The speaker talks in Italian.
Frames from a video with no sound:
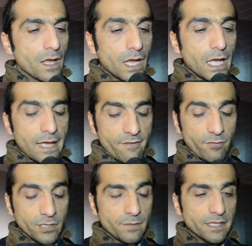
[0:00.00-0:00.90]
È
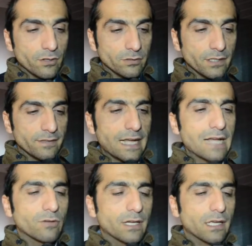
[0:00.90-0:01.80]
fortemente
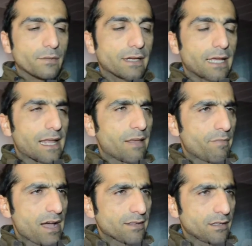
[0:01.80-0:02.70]
contestato anche perché le
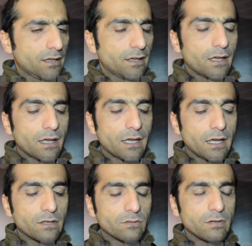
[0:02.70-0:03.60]
basi
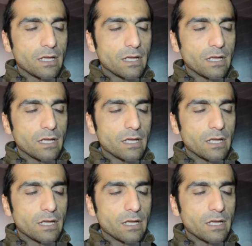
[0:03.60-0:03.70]
eh,